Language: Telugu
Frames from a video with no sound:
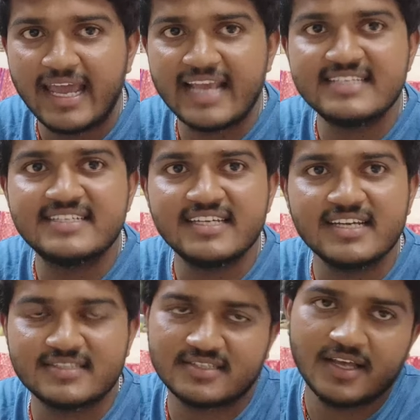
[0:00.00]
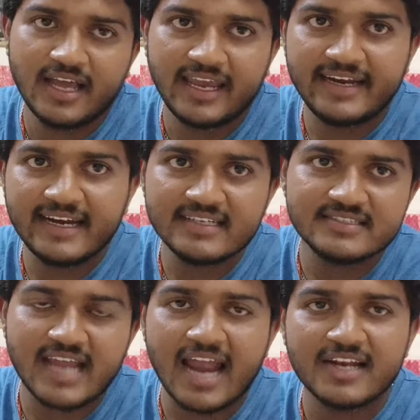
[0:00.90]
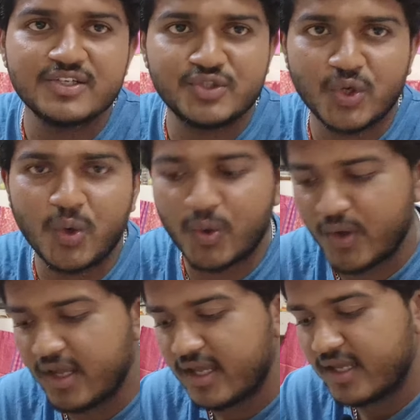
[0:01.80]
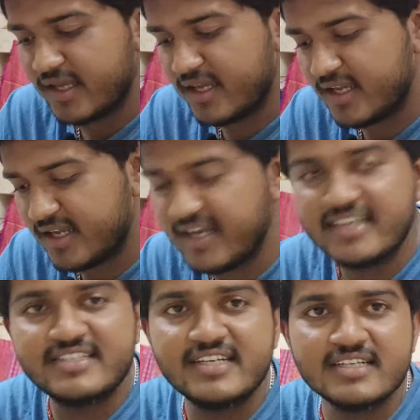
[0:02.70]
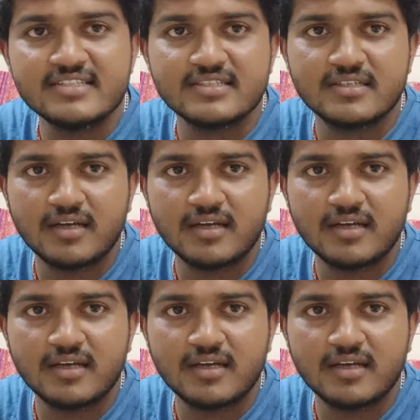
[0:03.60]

హెచ్టిఎస్ హిడెన్ టాలెంట్ షో ఈ హెచ్టిఎస్